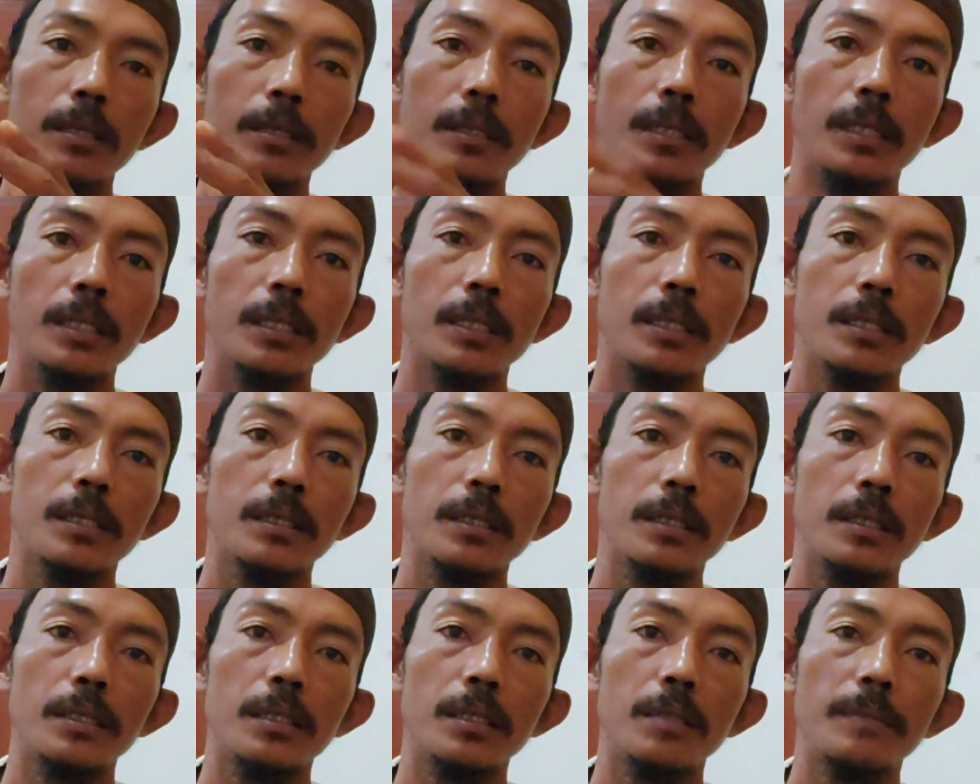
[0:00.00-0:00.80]

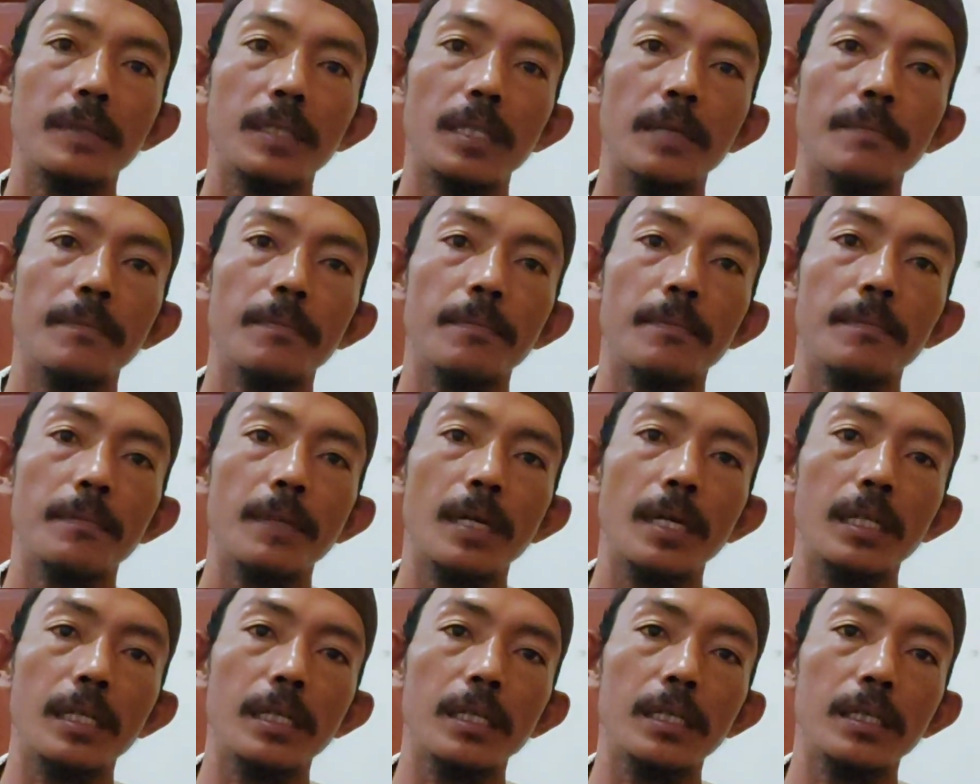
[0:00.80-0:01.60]
Dan izin
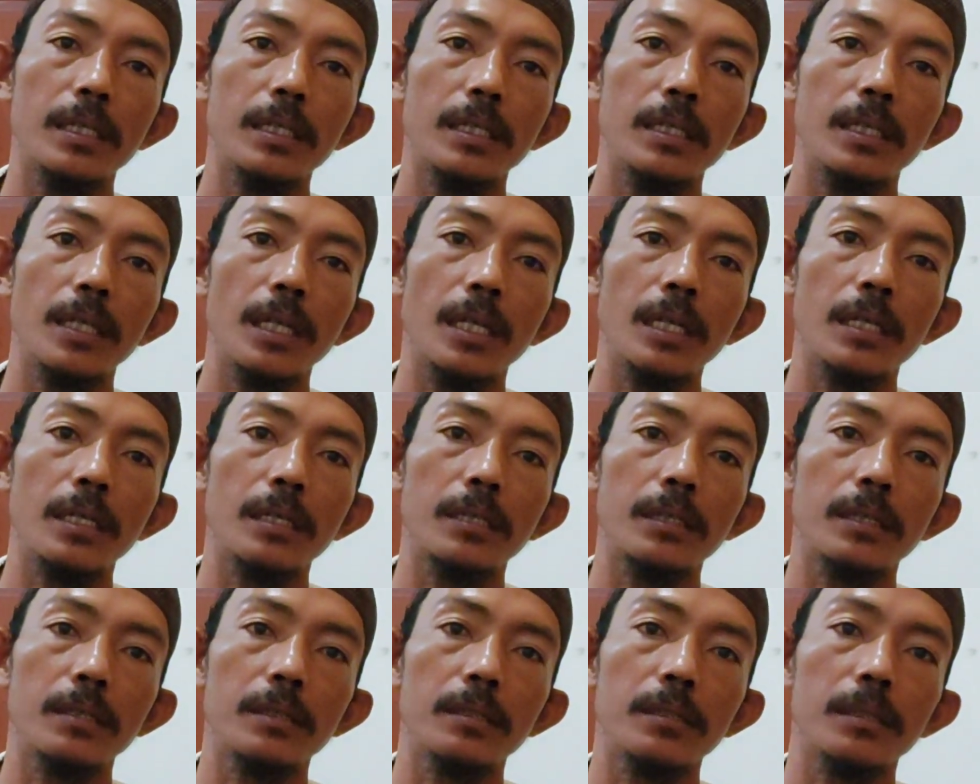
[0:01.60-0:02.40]
malam hari ini
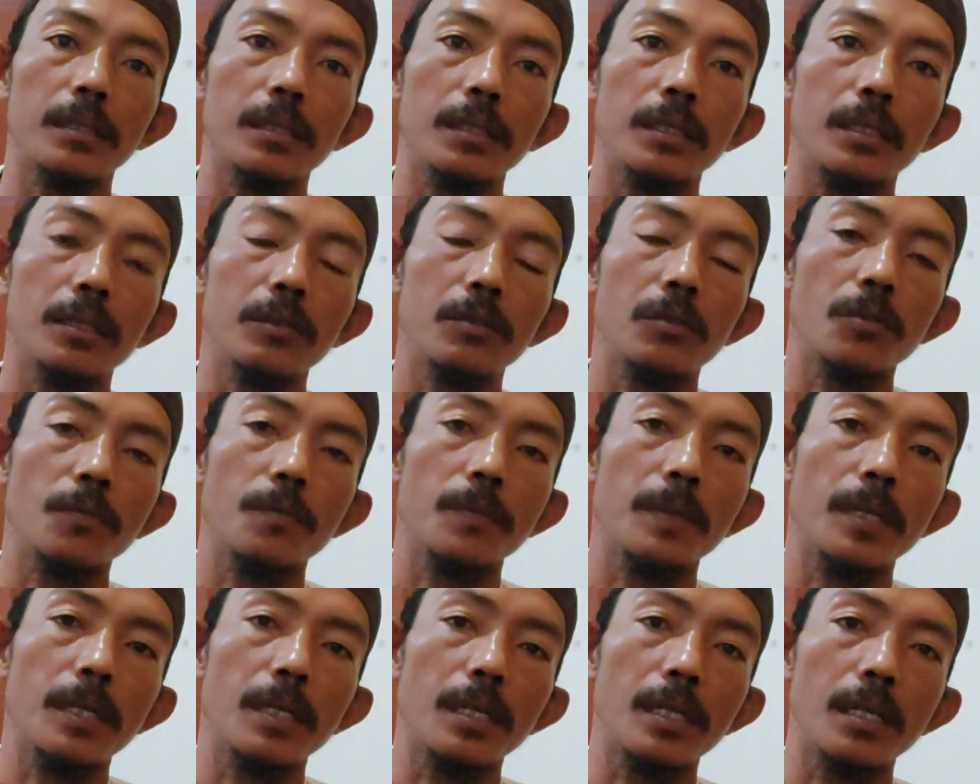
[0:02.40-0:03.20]
akan saya
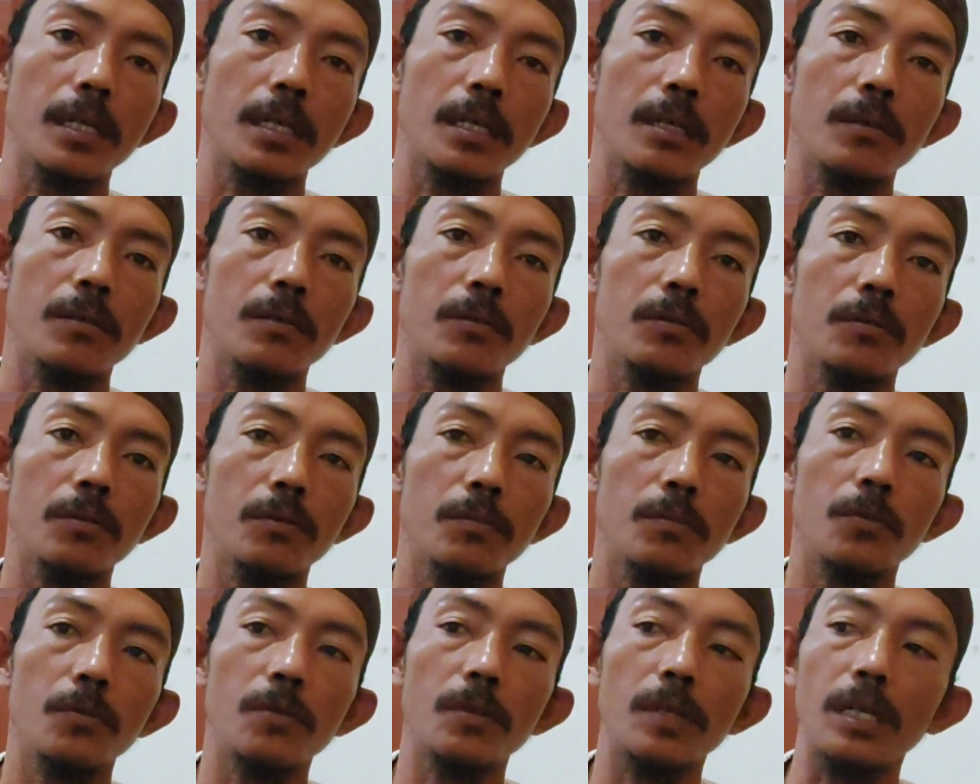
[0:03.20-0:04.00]
coba
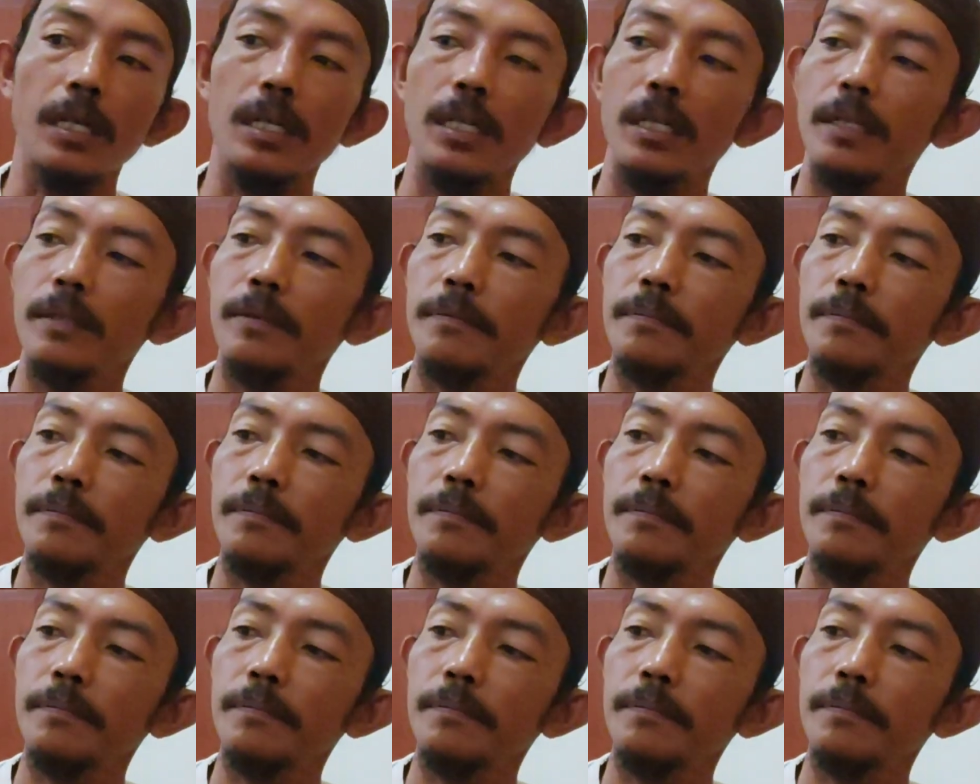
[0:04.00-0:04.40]
untuk buka.